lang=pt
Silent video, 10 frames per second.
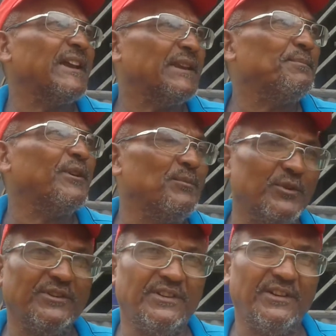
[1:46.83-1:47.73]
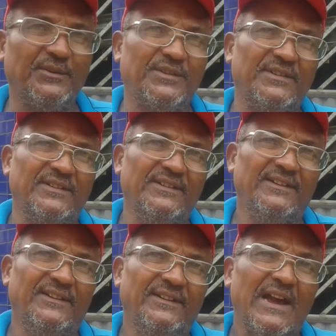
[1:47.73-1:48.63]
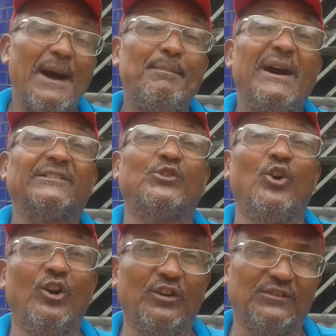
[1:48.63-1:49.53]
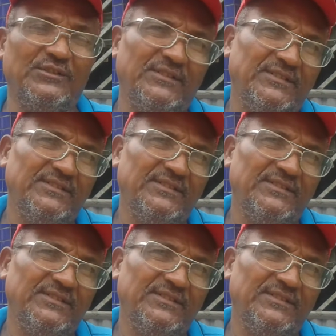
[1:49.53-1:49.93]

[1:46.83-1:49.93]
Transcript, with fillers: aqui, pelo amor de Deus? É. Abandono.